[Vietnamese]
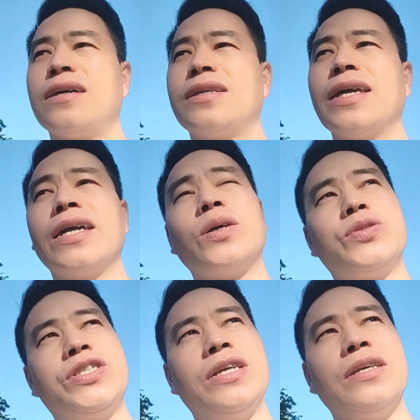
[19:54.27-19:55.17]
nên gầu
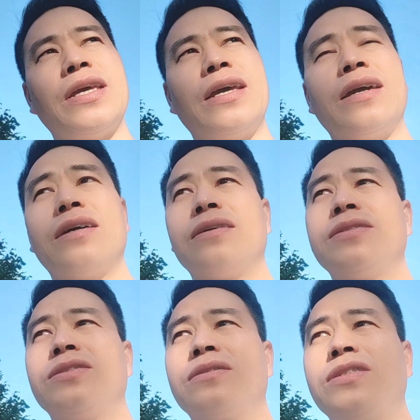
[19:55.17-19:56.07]
trí chế
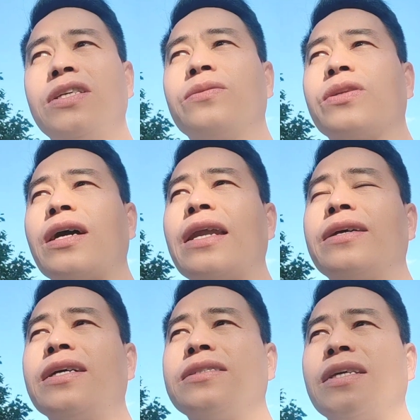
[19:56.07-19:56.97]
chỉ trong tàu cá
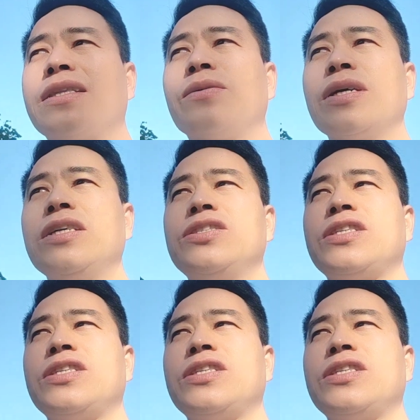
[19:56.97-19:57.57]
nó này chỉ tàu khí